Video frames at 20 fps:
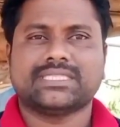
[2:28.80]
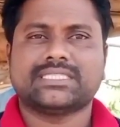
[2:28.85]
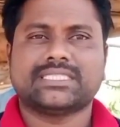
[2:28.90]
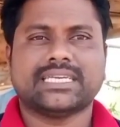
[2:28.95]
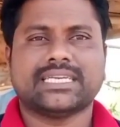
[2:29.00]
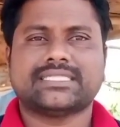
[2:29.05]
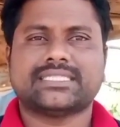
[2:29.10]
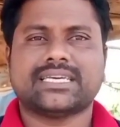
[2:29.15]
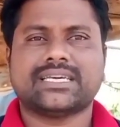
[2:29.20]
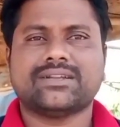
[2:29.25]

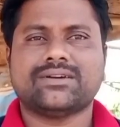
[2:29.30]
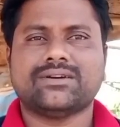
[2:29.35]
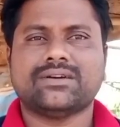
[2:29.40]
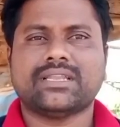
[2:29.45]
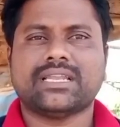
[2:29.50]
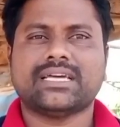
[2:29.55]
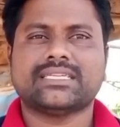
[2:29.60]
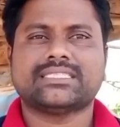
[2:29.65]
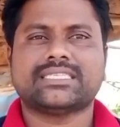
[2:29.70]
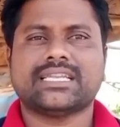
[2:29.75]
చేశారో
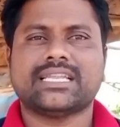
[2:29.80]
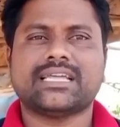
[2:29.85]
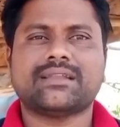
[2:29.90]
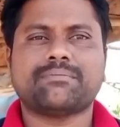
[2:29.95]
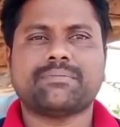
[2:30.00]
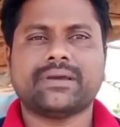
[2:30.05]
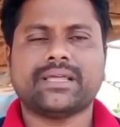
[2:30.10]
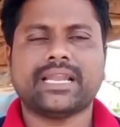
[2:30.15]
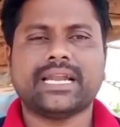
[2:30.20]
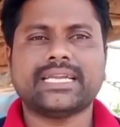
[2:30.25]
ఇలా చిల్లర
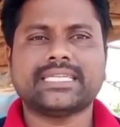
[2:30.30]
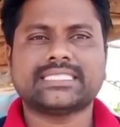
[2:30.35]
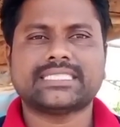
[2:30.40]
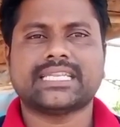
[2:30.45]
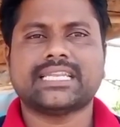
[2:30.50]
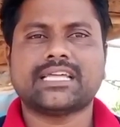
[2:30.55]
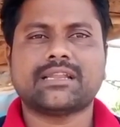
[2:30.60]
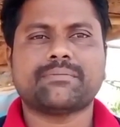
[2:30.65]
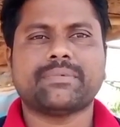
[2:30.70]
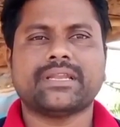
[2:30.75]
ఇలాంటి
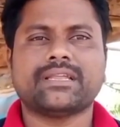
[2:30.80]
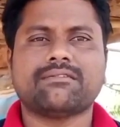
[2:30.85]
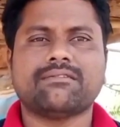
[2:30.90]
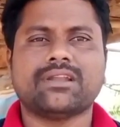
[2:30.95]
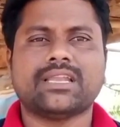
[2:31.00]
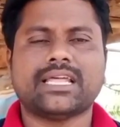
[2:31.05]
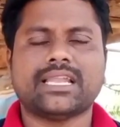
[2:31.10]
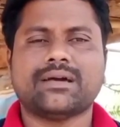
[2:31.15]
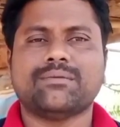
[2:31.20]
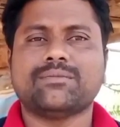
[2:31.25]
చిల్లర పనికి
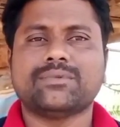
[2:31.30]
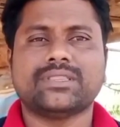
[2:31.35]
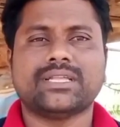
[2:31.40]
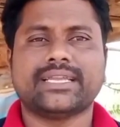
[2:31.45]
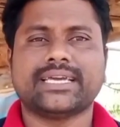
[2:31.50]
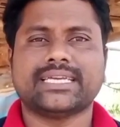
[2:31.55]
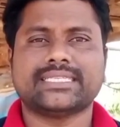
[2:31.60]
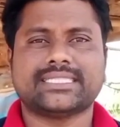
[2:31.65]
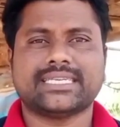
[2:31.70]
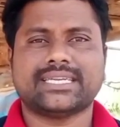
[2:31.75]
వాళ్ళు ఎలా
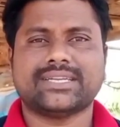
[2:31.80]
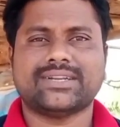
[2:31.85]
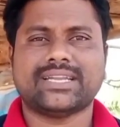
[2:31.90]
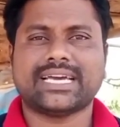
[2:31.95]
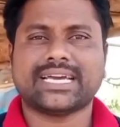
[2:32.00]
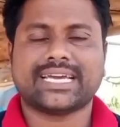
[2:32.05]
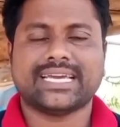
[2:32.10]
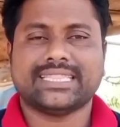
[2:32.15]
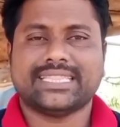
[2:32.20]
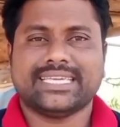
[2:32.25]
ముందడిగేశారో
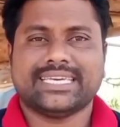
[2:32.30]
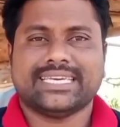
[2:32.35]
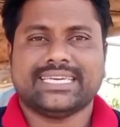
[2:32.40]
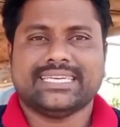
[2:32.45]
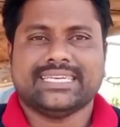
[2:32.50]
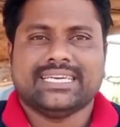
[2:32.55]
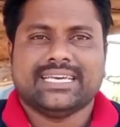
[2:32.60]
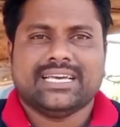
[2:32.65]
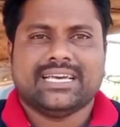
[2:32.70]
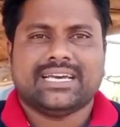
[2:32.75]
నాకైతే
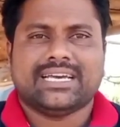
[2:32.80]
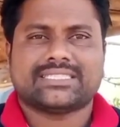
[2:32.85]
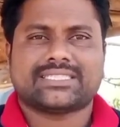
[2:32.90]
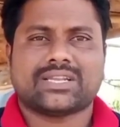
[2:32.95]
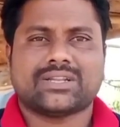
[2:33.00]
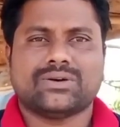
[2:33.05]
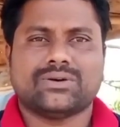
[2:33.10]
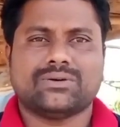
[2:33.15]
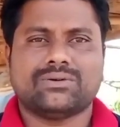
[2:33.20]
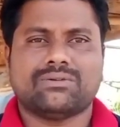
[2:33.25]

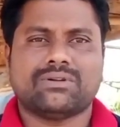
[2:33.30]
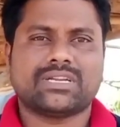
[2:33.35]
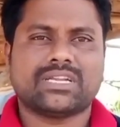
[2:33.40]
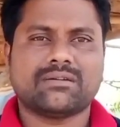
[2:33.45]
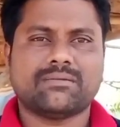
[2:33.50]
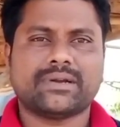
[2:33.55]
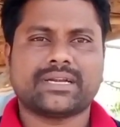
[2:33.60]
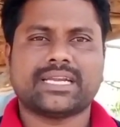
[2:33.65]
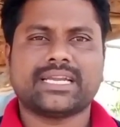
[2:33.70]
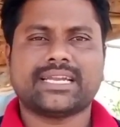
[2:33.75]
అసలు వంట
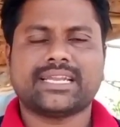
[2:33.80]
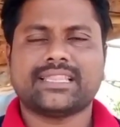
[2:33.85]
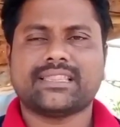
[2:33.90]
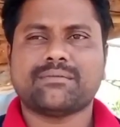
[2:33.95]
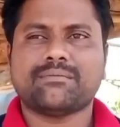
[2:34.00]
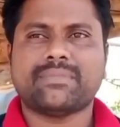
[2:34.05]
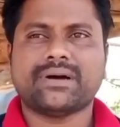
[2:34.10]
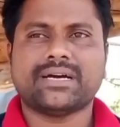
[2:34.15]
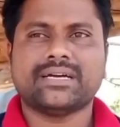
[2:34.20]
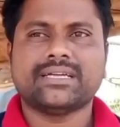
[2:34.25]

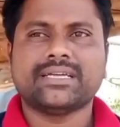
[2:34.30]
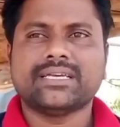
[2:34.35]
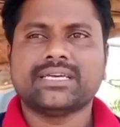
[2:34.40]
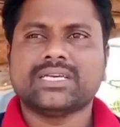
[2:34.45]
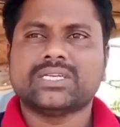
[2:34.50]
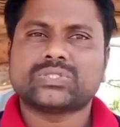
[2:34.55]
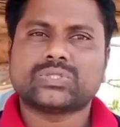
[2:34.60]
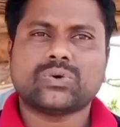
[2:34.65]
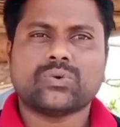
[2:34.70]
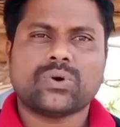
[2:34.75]
పట్టట్లేదబ్బా
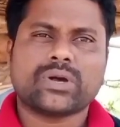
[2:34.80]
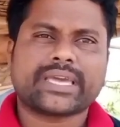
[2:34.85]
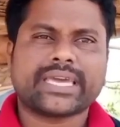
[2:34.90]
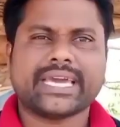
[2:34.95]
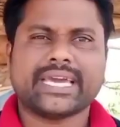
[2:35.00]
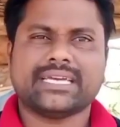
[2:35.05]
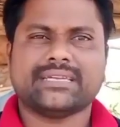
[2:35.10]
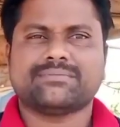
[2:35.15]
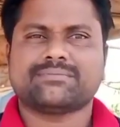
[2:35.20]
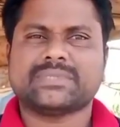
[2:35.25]
సో ఓకే
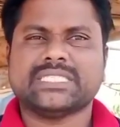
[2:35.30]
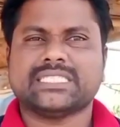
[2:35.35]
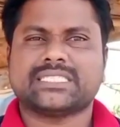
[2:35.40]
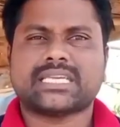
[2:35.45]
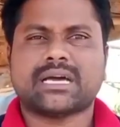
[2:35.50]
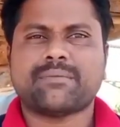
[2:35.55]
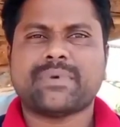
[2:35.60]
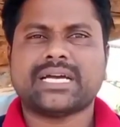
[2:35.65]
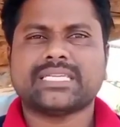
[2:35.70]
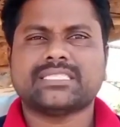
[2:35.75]

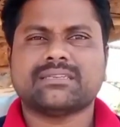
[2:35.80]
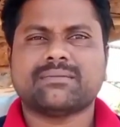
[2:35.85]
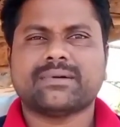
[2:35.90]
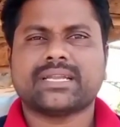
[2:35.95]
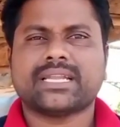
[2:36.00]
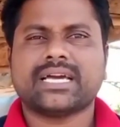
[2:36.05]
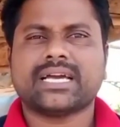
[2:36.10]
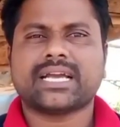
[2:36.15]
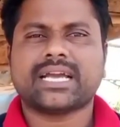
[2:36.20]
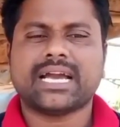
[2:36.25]
సమాజం
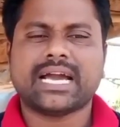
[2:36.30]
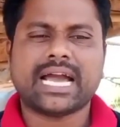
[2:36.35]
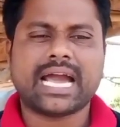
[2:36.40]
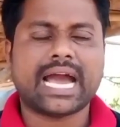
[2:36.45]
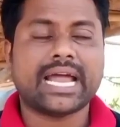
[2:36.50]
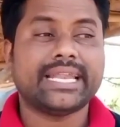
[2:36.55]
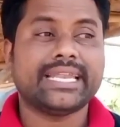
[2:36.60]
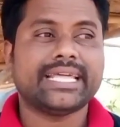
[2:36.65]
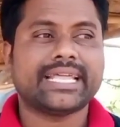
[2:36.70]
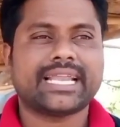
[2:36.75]
అన్నాక
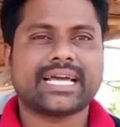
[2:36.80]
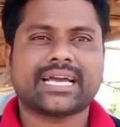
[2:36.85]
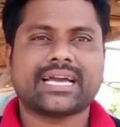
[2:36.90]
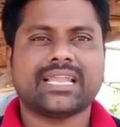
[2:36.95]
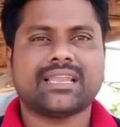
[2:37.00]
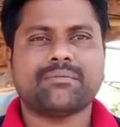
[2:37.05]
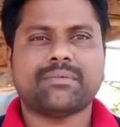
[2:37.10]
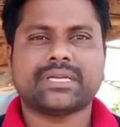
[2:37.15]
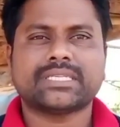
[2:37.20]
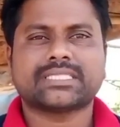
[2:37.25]
అన్ని రకాల
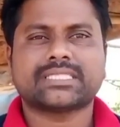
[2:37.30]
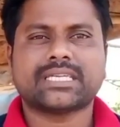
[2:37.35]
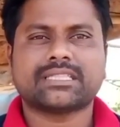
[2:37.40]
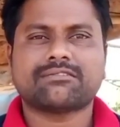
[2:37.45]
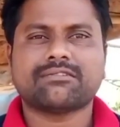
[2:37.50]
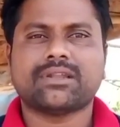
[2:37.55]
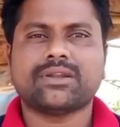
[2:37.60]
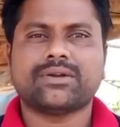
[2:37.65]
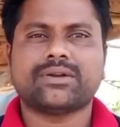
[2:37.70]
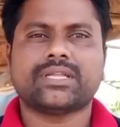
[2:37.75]

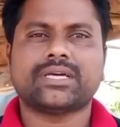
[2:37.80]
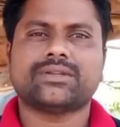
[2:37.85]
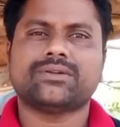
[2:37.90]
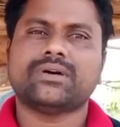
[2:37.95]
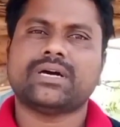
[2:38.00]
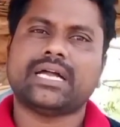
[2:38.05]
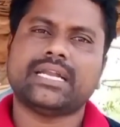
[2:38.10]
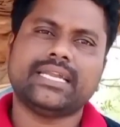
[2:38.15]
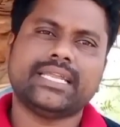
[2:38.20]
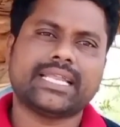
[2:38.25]
మనస్తత్వాలు ఉంటారు
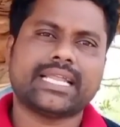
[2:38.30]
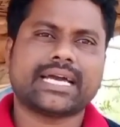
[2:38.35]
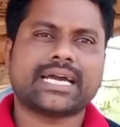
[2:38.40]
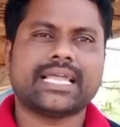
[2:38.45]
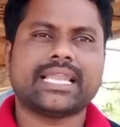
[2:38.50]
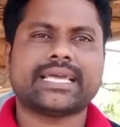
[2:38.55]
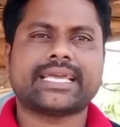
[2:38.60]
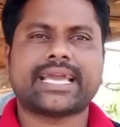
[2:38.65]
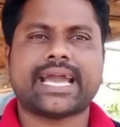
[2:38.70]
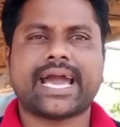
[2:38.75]
అన్ని రకాల
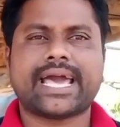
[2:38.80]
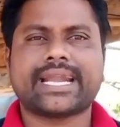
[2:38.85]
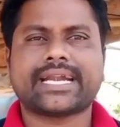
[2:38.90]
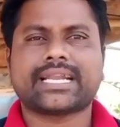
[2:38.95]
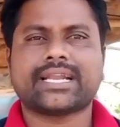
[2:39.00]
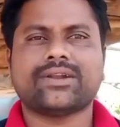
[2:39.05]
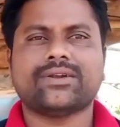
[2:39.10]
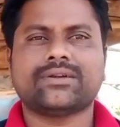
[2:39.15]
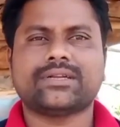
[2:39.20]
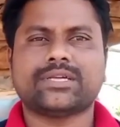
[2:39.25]

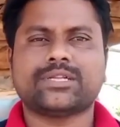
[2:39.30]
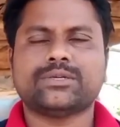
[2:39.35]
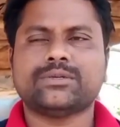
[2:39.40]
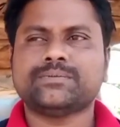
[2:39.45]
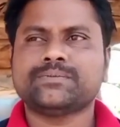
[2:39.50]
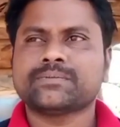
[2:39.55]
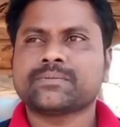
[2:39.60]
క్యారెక్టర్లు ఉంటారు